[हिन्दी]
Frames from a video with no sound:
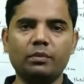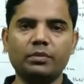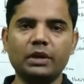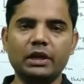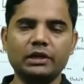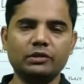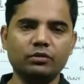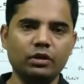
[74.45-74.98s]

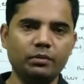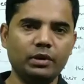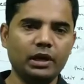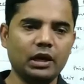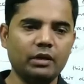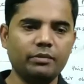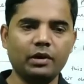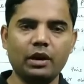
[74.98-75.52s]
कम्प्रिहेंसिवली
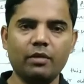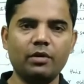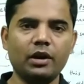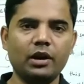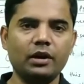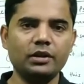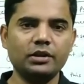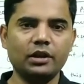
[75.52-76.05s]
मैं यहाँ पे
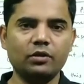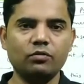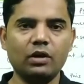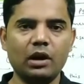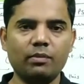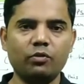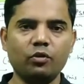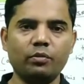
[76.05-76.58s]
कवर करने जा रहा
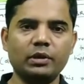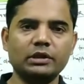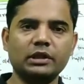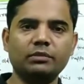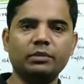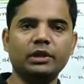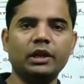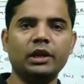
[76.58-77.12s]
हूँ आप लोग मेरे
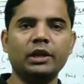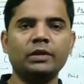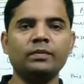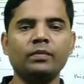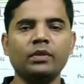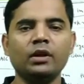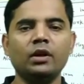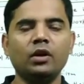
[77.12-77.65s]
साथ बने
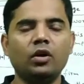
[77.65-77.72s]
रहें